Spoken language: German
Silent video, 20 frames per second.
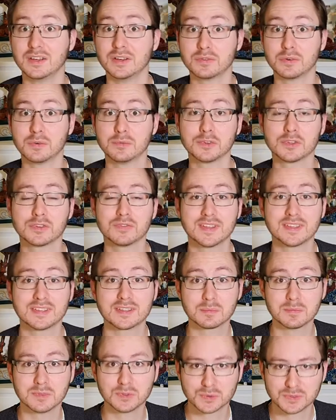
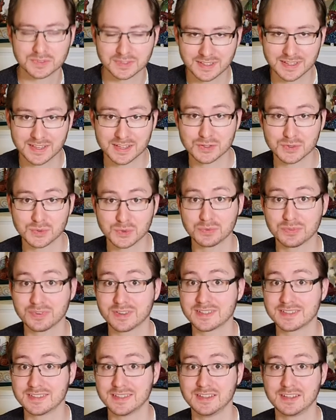25 Minuten
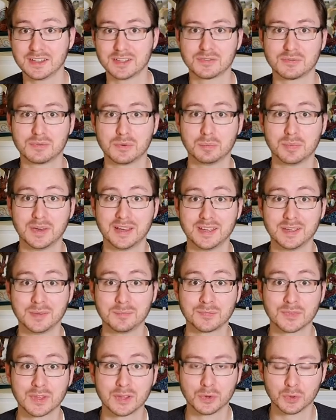Gärstufe sind jetzt vorbei
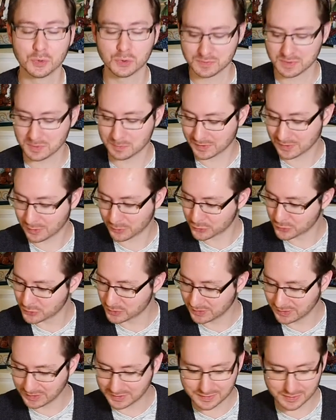und wie man auch
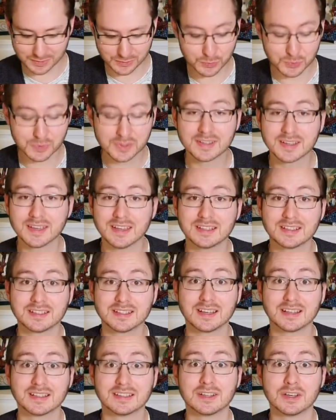schon richtig gut erkennen
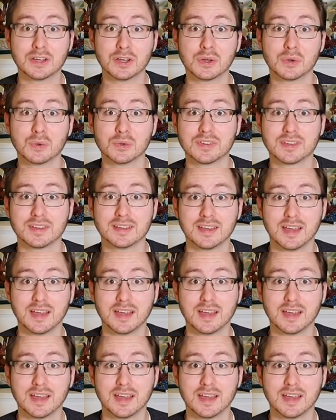kann, unsere